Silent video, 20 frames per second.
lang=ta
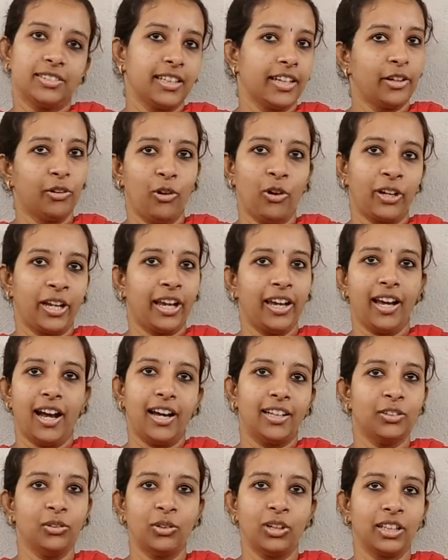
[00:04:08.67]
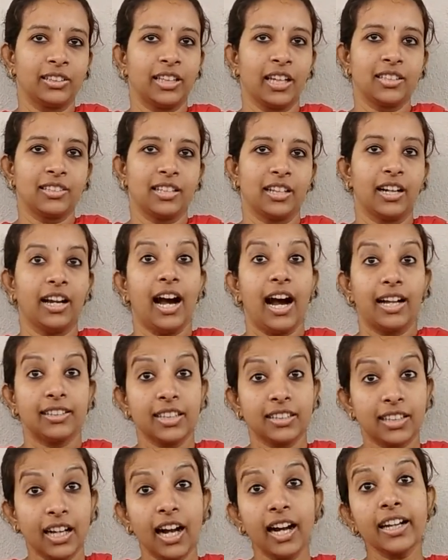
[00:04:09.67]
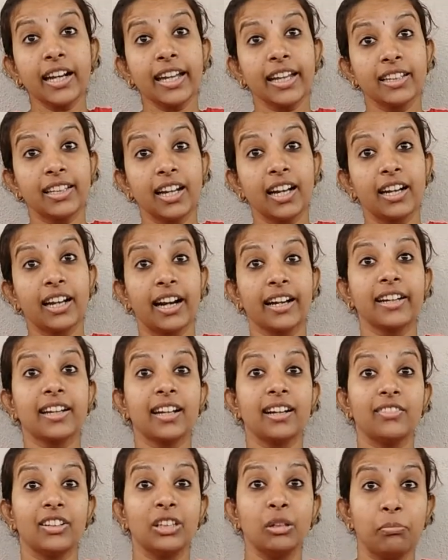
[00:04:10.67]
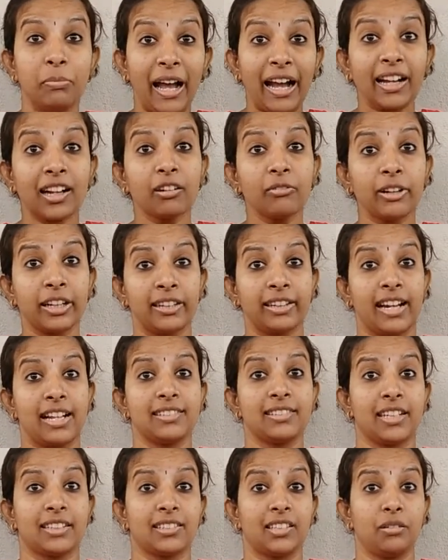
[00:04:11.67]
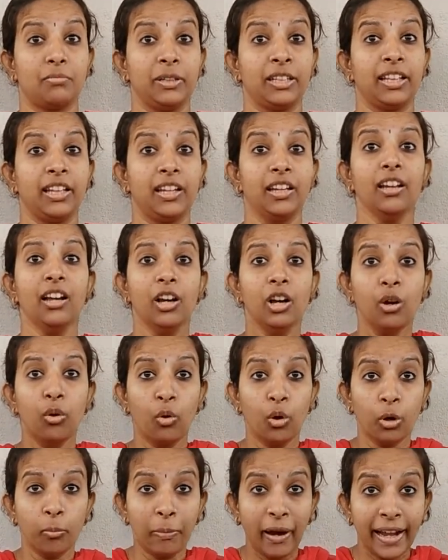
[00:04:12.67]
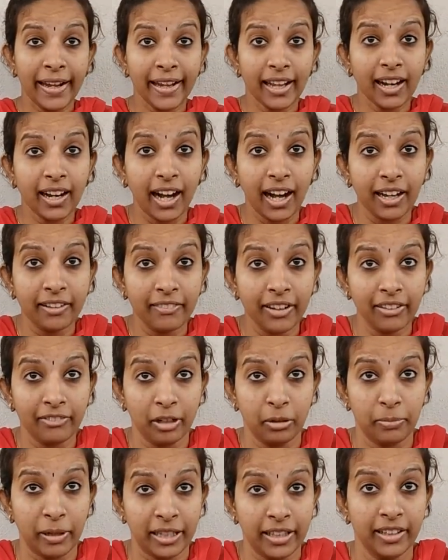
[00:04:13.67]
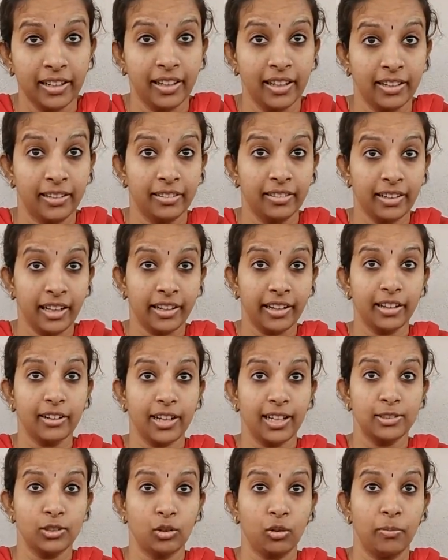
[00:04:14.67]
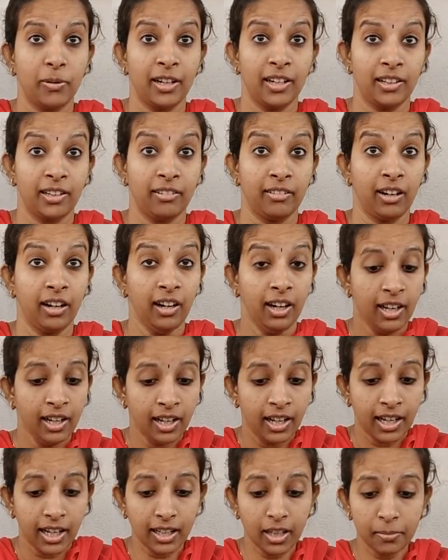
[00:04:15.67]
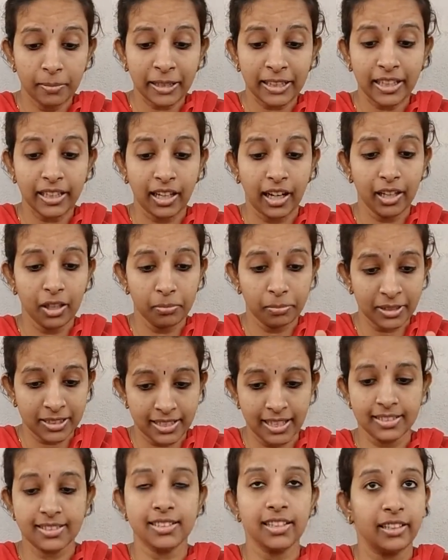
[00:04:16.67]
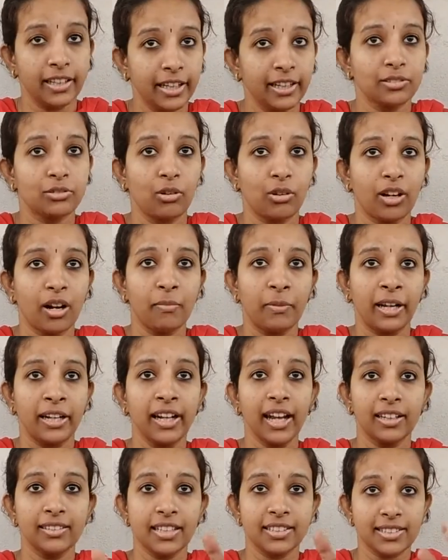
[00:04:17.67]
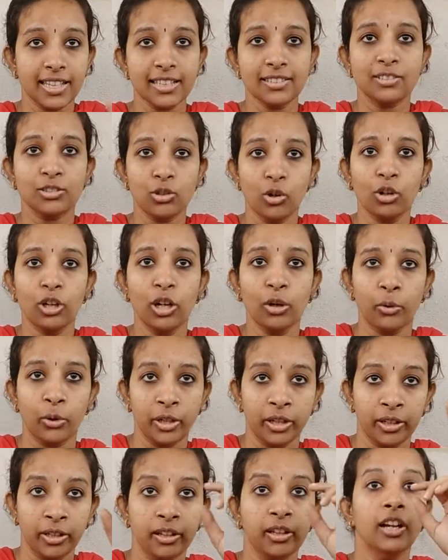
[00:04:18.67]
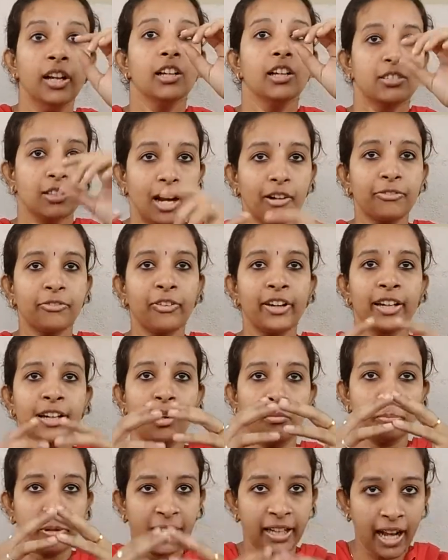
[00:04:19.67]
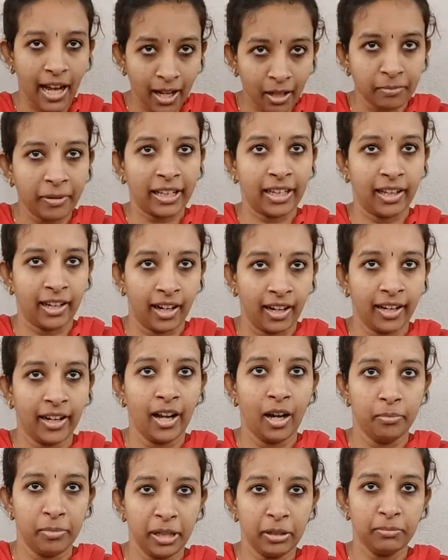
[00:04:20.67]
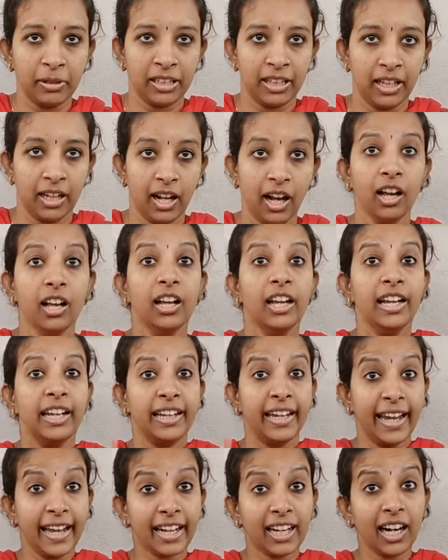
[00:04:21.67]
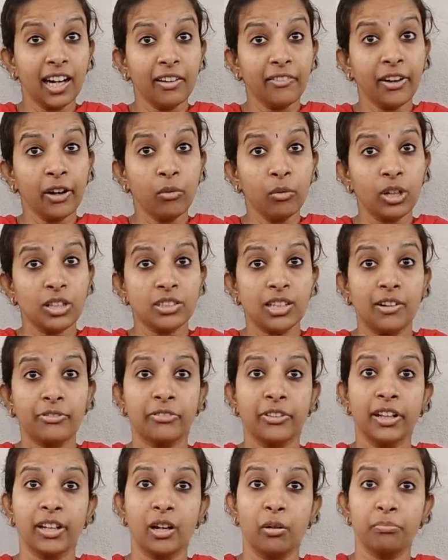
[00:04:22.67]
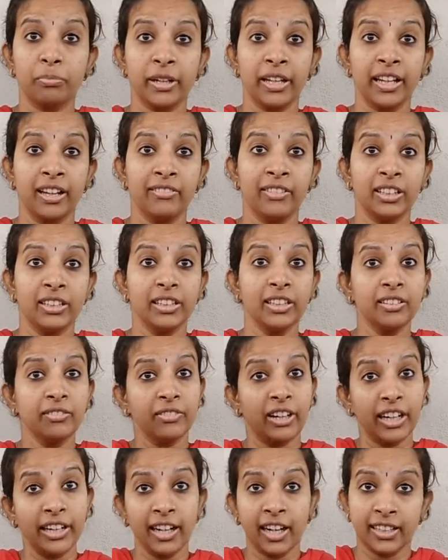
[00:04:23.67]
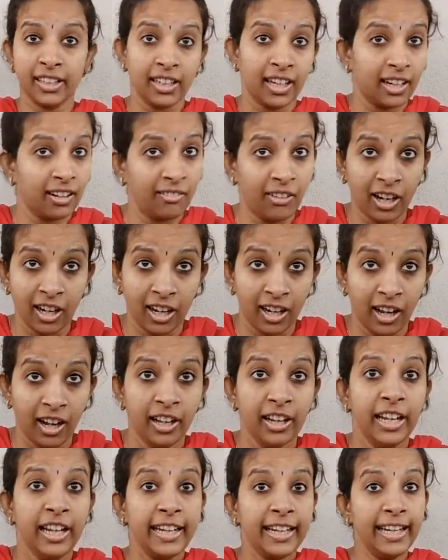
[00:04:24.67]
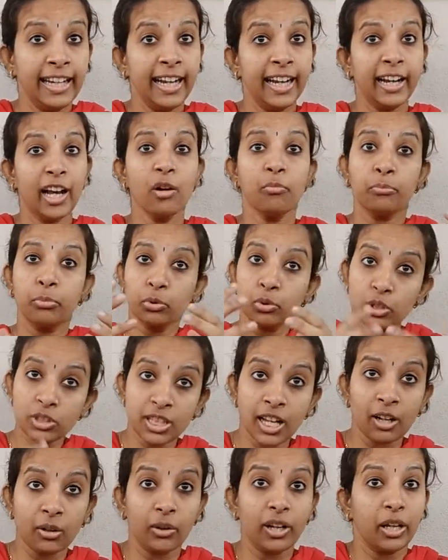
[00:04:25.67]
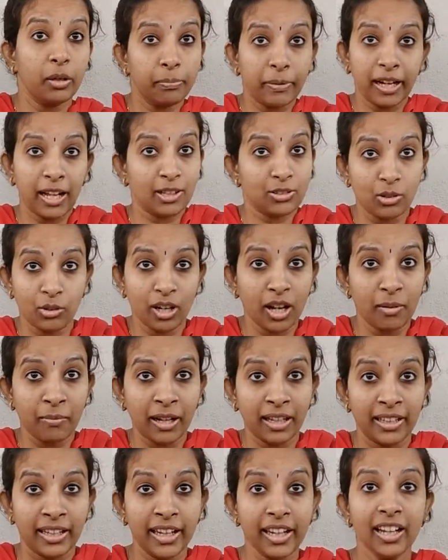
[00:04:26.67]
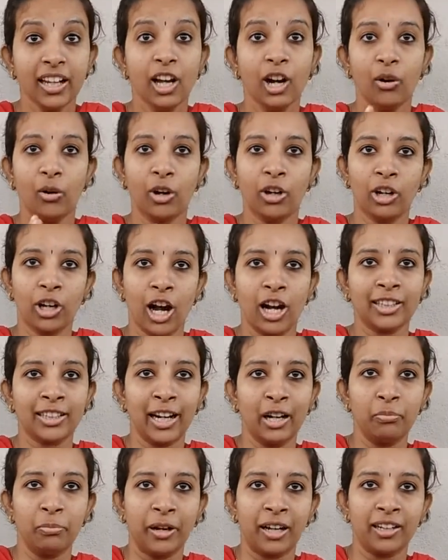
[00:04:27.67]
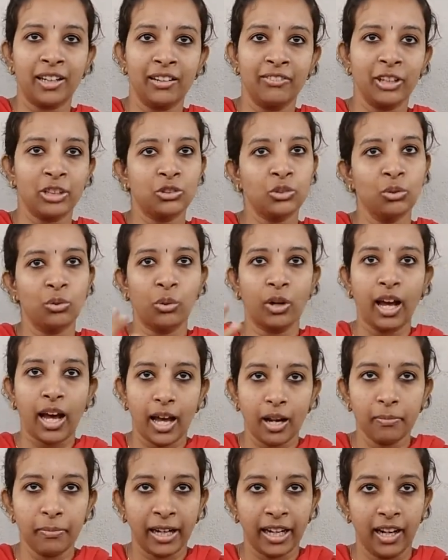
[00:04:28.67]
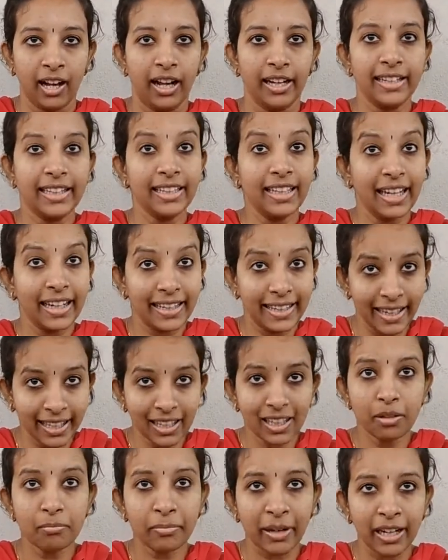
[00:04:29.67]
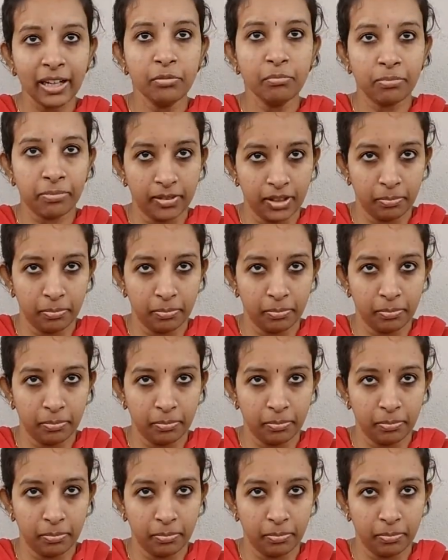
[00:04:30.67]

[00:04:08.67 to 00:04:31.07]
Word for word: சரி ஓகே அது உங்களுக்கு தெரிஞ்சிருக்கு அதை தாண்டி இதுல நடக்கிற வந்து பிளாக் அண்ட் ஒயிட் டிரான்சாக்ஷன் பத்தி ஒரு பயங்கர ஆய்வை இவர் பண்ணியிருக்காரு நரேன் ராஜகோபால் அவர் அதாவது பாத்தீங்கன்னா இப்ப செஸ் நீங்க சொல்ற மாதிரி அந்த செஸ் ஜோன்ல ஒரு சாஃப்ட்வேர் கம்பெனி ஆரம்பிக்கிறாங்க அப்படின்னு பாத்தீங்கன்னா ஏற்கனவே உள்ள சாஃப்ட்வேர் கம்பெனியை வந்து வெளிநாட்டுக்காரன் வாங்கலாம் இல்லனா புதுசா கூட இப்ப நான் சொன்ன மாதிரி ஒரு காக்டைல் பார்ட்டி வச்சும் கூட ஆரம்பிக்கலாம் இது என்ன மெயின்